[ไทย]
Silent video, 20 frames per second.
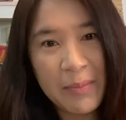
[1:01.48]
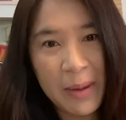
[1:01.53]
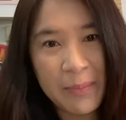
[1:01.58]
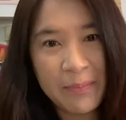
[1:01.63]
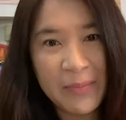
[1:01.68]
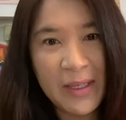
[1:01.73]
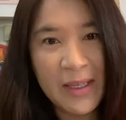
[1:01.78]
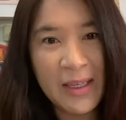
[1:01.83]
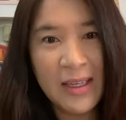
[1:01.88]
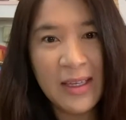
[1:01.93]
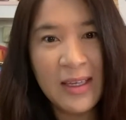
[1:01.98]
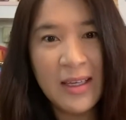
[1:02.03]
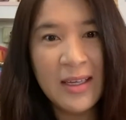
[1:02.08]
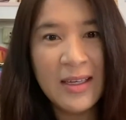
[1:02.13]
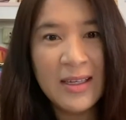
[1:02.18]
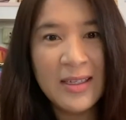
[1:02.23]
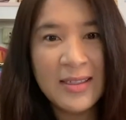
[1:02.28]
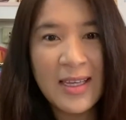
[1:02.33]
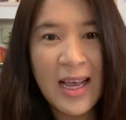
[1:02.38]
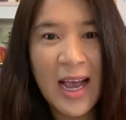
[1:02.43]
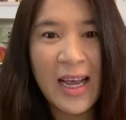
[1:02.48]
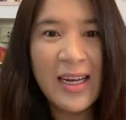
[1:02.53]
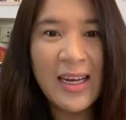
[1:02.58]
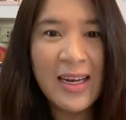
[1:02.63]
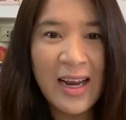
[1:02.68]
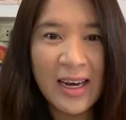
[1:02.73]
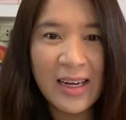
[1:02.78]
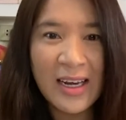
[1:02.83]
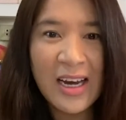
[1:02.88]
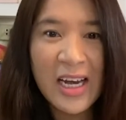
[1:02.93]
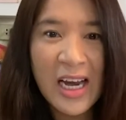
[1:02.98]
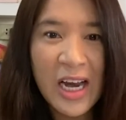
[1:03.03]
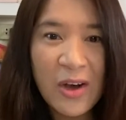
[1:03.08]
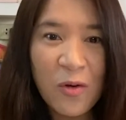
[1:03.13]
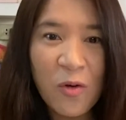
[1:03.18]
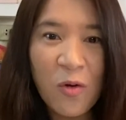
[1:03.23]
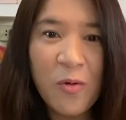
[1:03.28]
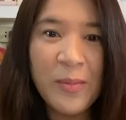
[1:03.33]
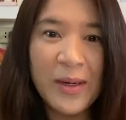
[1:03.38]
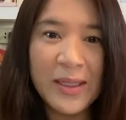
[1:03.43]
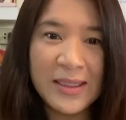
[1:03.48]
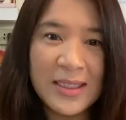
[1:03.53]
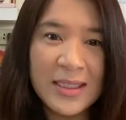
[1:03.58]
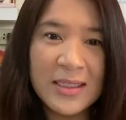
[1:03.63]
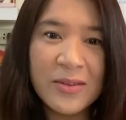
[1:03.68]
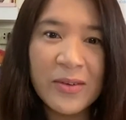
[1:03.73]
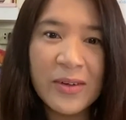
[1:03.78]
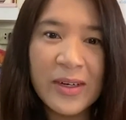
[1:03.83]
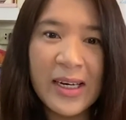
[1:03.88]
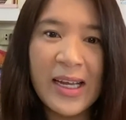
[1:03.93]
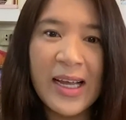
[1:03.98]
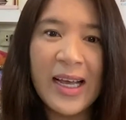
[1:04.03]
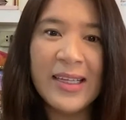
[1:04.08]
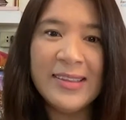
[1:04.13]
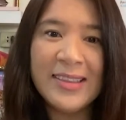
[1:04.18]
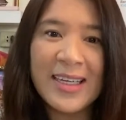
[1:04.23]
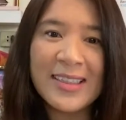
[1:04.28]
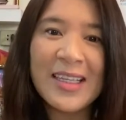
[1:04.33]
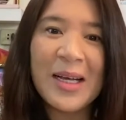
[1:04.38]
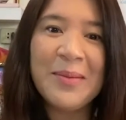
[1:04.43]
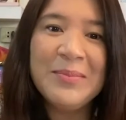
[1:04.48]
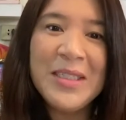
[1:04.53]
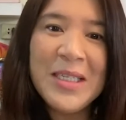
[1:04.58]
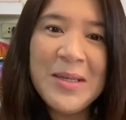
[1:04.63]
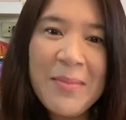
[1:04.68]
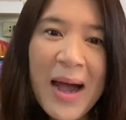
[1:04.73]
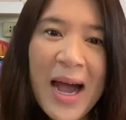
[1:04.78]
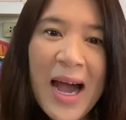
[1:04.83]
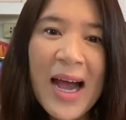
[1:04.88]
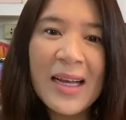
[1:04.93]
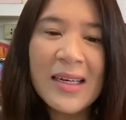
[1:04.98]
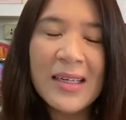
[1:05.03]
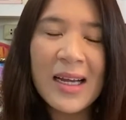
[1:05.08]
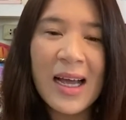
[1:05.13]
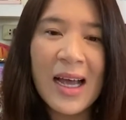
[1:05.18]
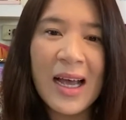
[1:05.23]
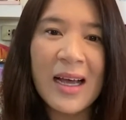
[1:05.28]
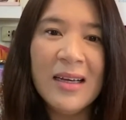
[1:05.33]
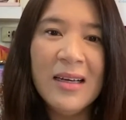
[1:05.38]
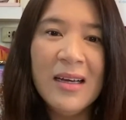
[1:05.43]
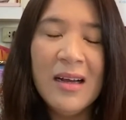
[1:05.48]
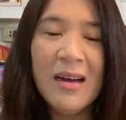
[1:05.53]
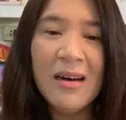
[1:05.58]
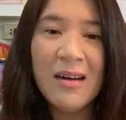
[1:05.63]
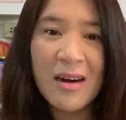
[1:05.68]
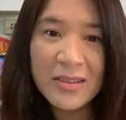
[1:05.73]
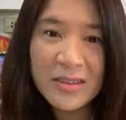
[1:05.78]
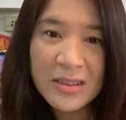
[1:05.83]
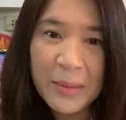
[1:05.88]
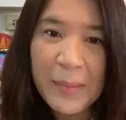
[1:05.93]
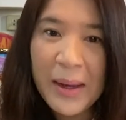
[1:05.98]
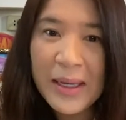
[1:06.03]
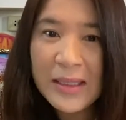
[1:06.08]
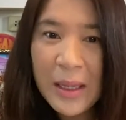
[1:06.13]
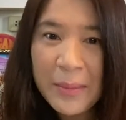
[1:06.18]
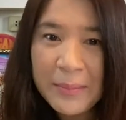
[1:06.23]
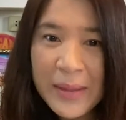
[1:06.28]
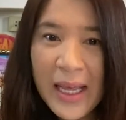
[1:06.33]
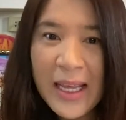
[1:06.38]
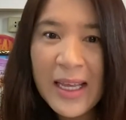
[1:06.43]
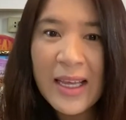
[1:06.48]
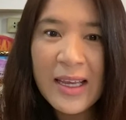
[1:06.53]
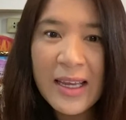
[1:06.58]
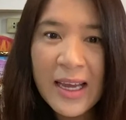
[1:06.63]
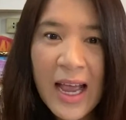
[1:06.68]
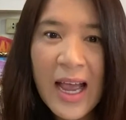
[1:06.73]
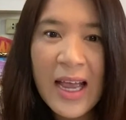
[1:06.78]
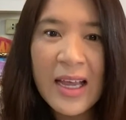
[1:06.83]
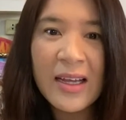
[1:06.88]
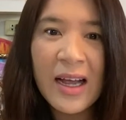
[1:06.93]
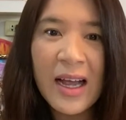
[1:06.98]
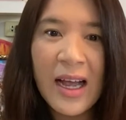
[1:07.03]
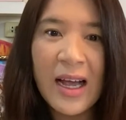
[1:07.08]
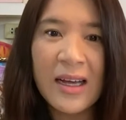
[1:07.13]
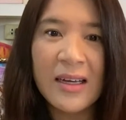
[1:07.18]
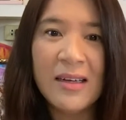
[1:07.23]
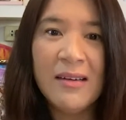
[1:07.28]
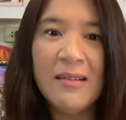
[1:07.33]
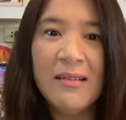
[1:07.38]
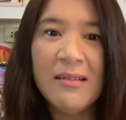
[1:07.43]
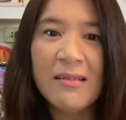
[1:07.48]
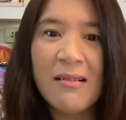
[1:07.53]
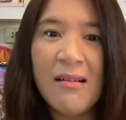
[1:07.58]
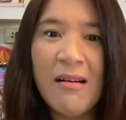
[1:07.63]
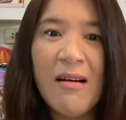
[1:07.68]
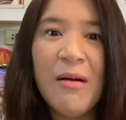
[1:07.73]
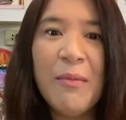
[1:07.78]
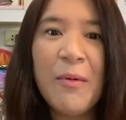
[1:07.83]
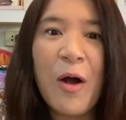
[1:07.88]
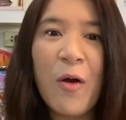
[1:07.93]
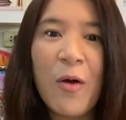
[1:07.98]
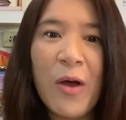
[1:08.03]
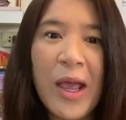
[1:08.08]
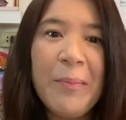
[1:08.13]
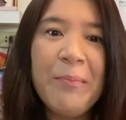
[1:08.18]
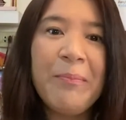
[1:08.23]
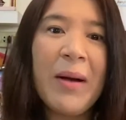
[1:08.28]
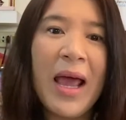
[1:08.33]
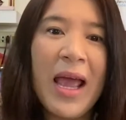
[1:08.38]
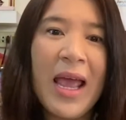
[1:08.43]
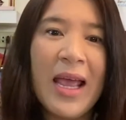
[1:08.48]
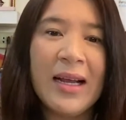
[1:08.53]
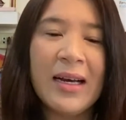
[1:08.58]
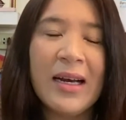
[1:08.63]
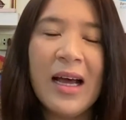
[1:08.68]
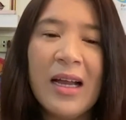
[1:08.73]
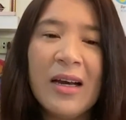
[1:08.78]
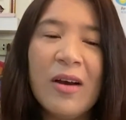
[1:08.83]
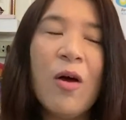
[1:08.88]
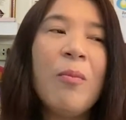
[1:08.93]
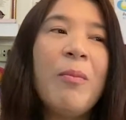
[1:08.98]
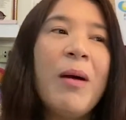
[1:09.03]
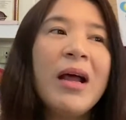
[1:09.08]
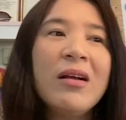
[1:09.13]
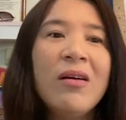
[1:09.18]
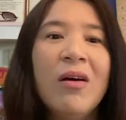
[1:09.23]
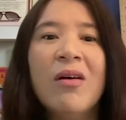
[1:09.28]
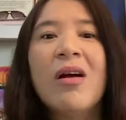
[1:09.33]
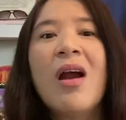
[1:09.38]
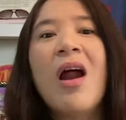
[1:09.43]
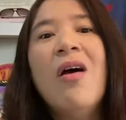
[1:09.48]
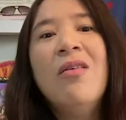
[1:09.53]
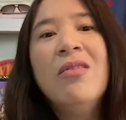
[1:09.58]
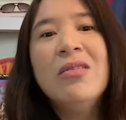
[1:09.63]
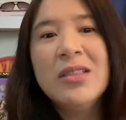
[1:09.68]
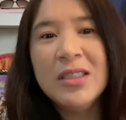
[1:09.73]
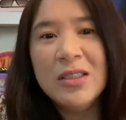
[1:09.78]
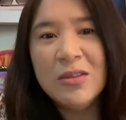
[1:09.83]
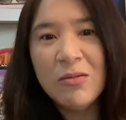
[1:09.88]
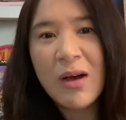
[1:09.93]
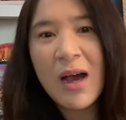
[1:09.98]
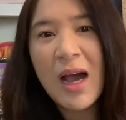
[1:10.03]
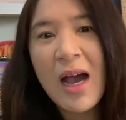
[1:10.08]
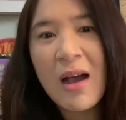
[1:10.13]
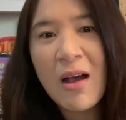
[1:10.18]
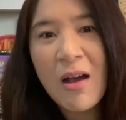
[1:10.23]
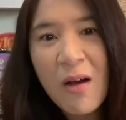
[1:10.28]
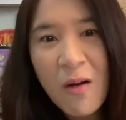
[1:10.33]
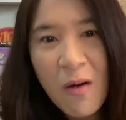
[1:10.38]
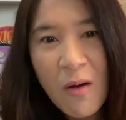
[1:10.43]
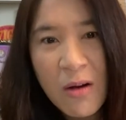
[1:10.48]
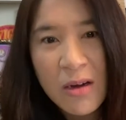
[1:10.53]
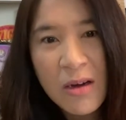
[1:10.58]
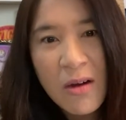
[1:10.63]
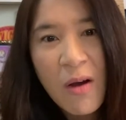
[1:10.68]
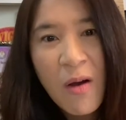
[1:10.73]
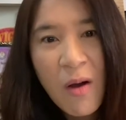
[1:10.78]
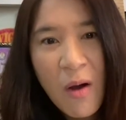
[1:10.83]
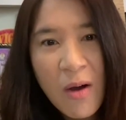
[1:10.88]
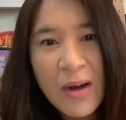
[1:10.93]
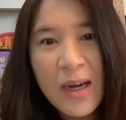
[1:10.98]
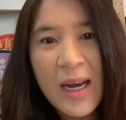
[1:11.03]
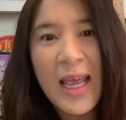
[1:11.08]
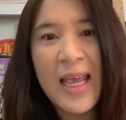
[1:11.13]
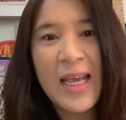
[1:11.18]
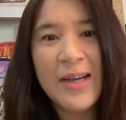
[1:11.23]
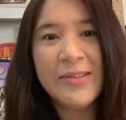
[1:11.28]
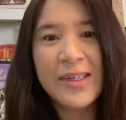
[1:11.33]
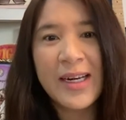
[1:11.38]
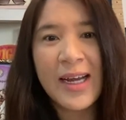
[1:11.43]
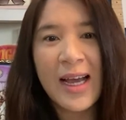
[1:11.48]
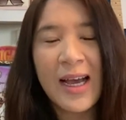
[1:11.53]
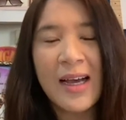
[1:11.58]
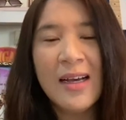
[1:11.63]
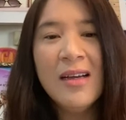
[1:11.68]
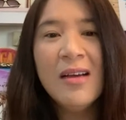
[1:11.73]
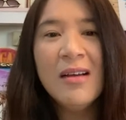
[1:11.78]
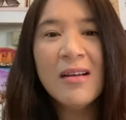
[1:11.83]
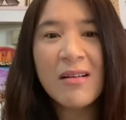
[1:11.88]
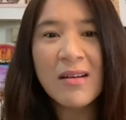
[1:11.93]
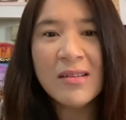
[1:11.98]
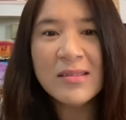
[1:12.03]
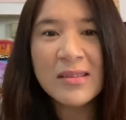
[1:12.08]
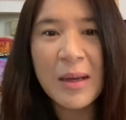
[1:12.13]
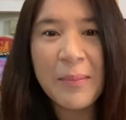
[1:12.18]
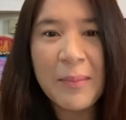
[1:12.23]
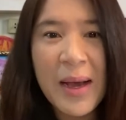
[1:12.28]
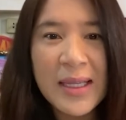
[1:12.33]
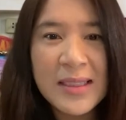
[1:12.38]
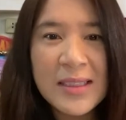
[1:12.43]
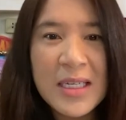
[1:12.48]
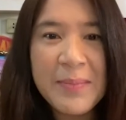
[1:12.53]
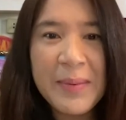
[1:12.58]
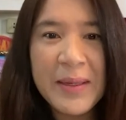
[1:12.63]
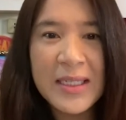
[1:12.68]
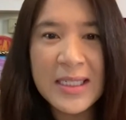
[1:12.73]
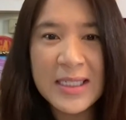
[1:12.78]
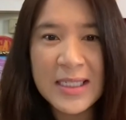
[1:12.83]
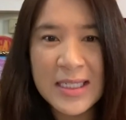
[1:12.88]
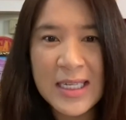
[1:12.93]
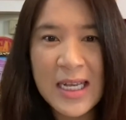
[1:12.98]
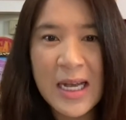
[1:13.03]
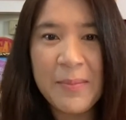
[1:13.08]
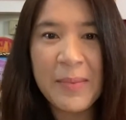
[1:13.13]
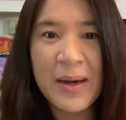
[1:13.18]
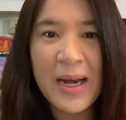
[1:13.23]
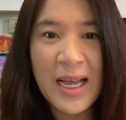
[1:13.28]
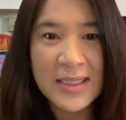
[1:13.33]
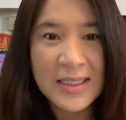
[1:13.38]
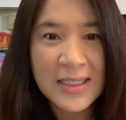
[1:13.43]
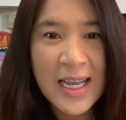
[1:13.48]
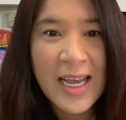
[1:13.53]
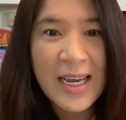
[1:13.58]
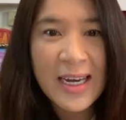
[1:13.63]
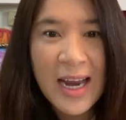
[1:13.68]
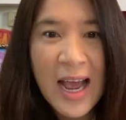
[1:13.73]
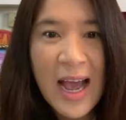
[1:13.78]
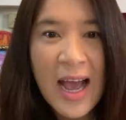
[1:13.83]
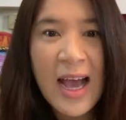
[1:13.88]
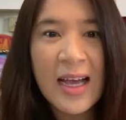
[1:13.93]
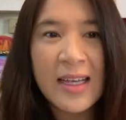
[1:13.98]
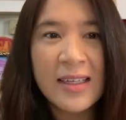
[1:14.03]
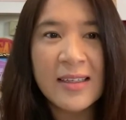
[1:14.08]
แบบนี้ อยากให้เด็กๆได้เรียนรู้เหมือนที่โรงเรียนอยากทำที่บ้านนะคะ เราสามารถทำได้ง่าย ๆค่ะ ก็เราแค่แปลงนะคะนอกบ้านของเราถือว่าก็ออกนอกห้องแล้วนะคะ ก็สามารถที่จะเป็นกิจกรรมกลางแจ้งได้